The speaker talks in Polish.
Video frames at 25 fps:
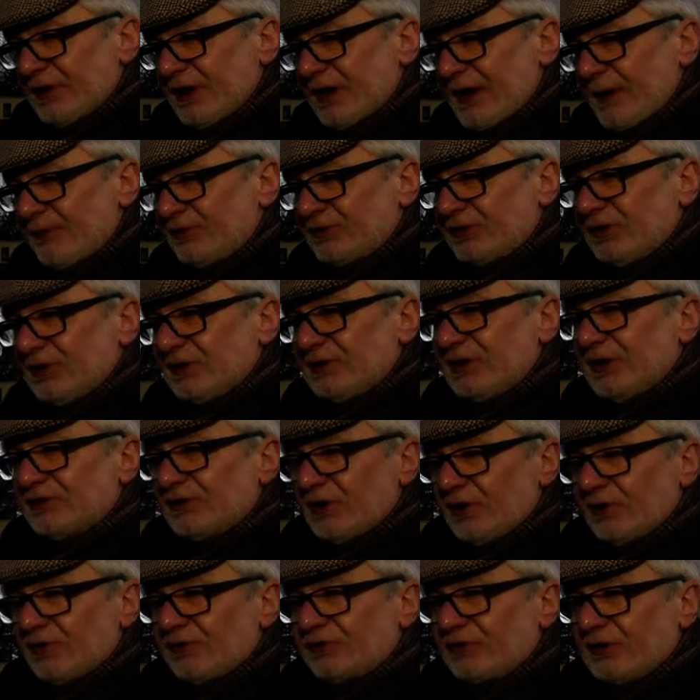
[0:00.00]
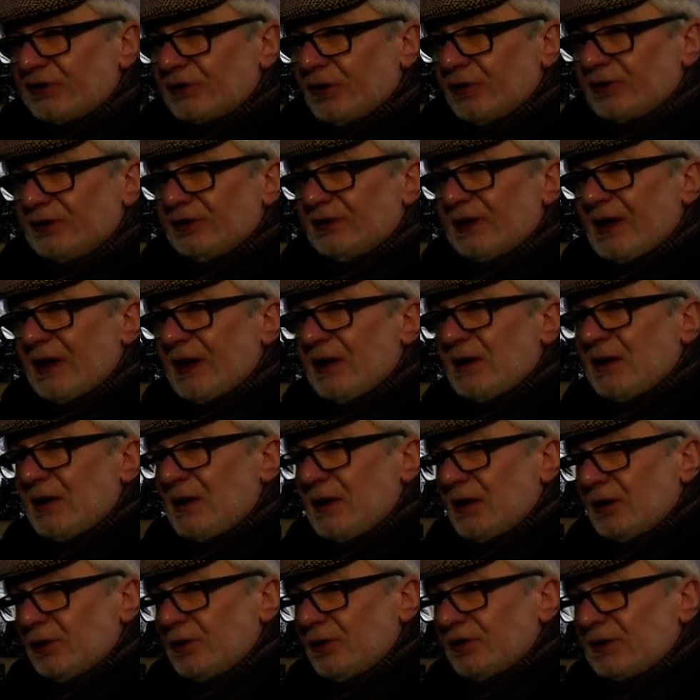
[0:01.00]
arabskich, nie dzieląc tych koni na
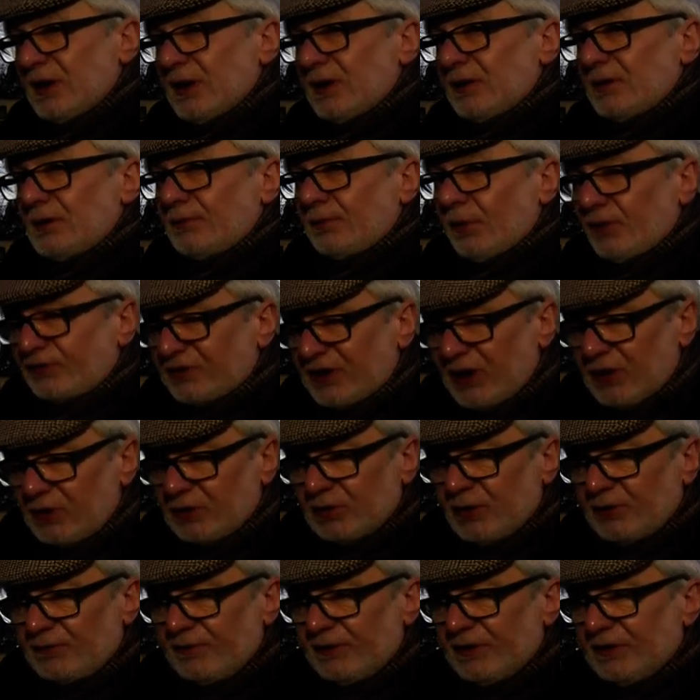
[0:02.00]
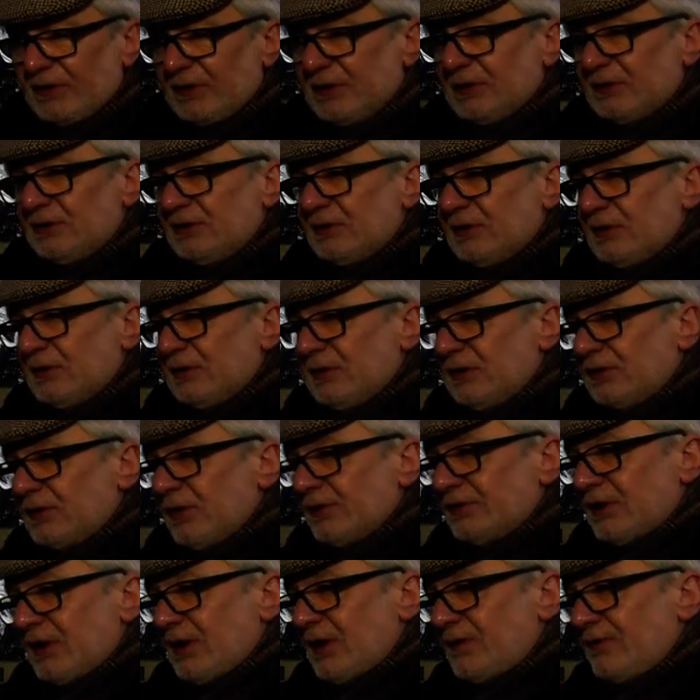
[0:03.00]
konie polskiej hodowli i
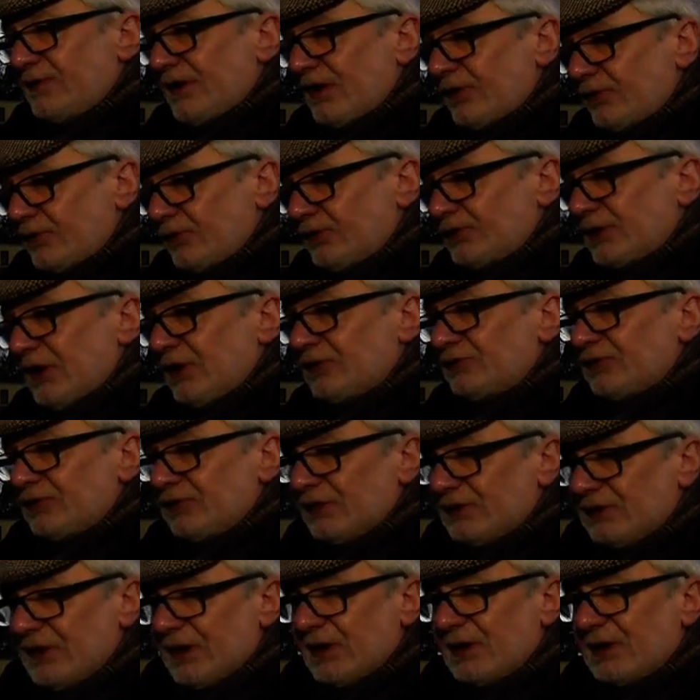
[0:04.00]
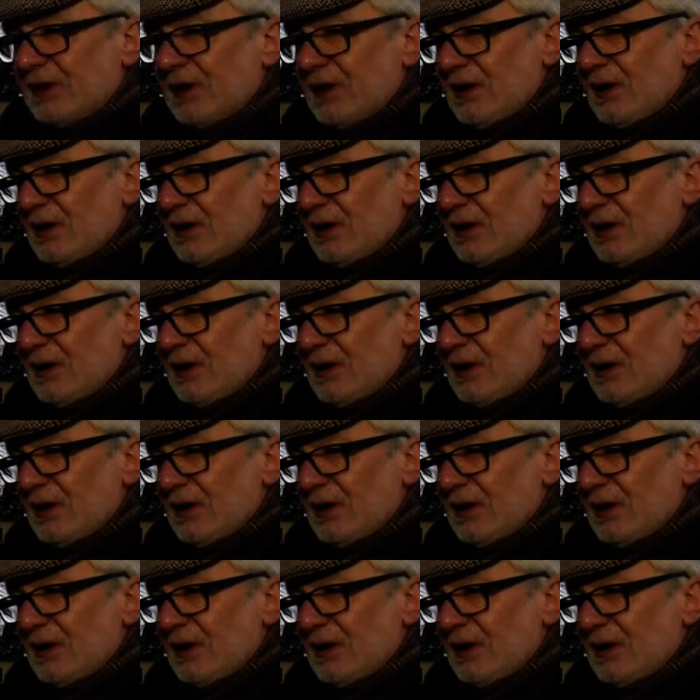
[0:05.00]
konie francuskiej czy innej